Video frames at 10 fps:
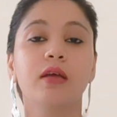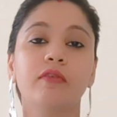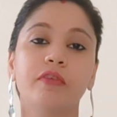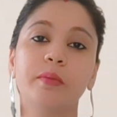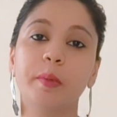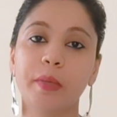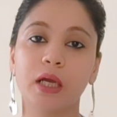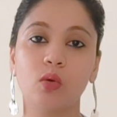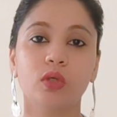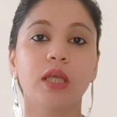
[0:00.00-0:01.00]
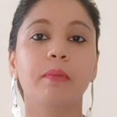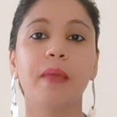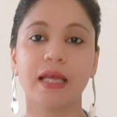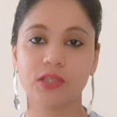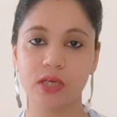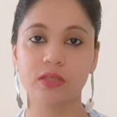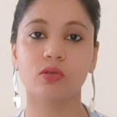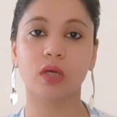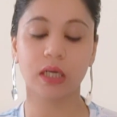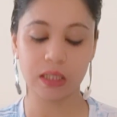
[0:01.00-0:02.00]
फिर भी मैं कहूंगी कि पैच टेस्ट
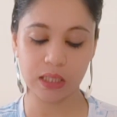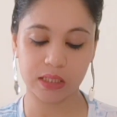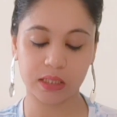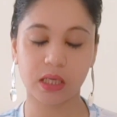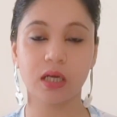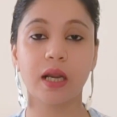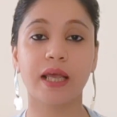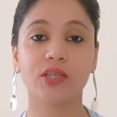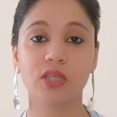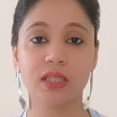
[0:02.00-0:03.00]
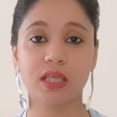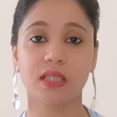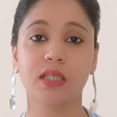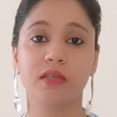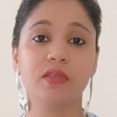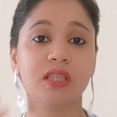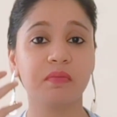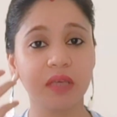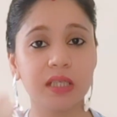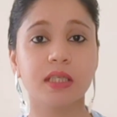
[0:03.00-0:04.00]
तो कर लेना चाहिए अगर एक्स्ट्रा सेंसिटिव जैसे
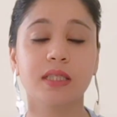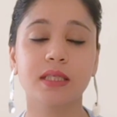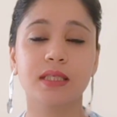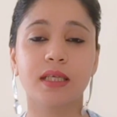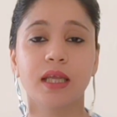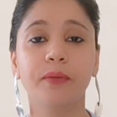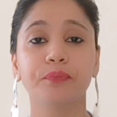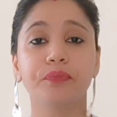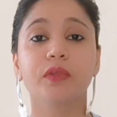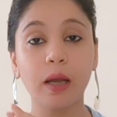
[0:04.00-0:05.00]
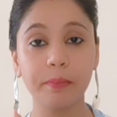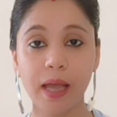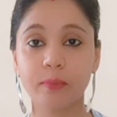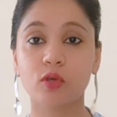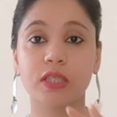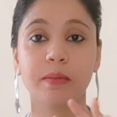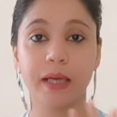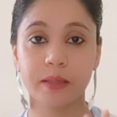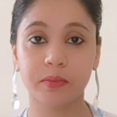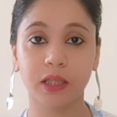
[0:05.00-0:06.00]
मेरी जैसी स्किन है मैं आपको इसके
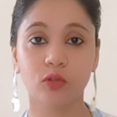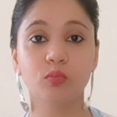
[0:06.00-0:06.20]
बारे में बता दूं